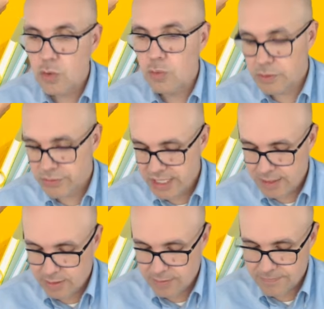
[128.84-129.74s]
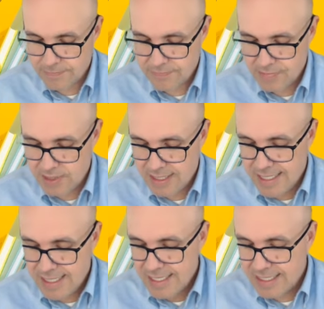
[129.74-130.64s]
Número 5.
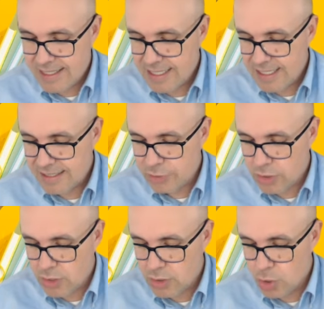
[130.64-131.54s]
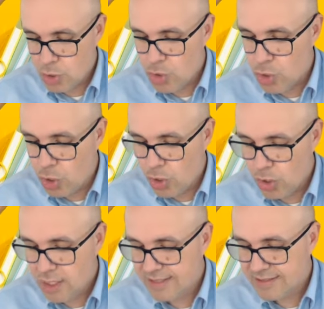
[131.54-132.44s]
¿Qué declaración
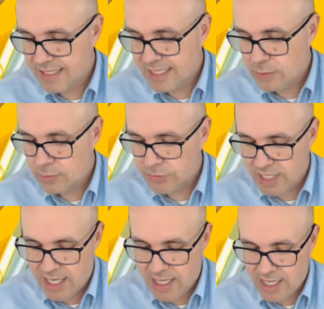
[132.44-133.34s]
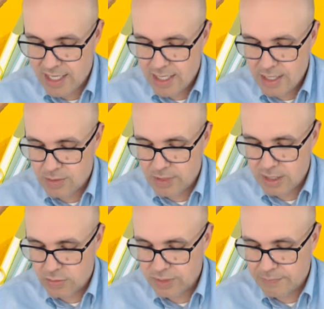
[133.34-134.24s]
no está asociada con
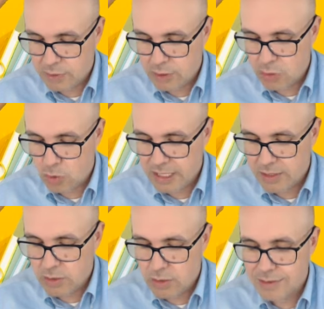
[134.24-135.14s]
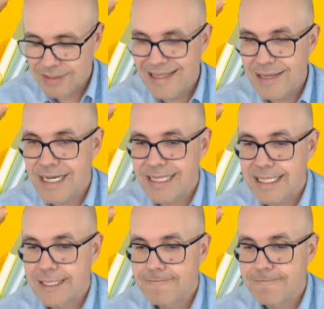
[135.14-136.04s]
el concepto económico de
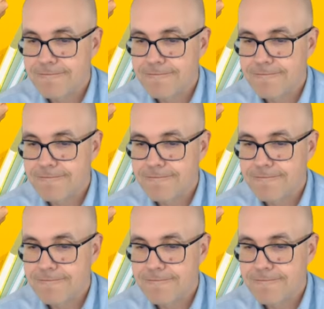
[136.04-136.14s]
demanda?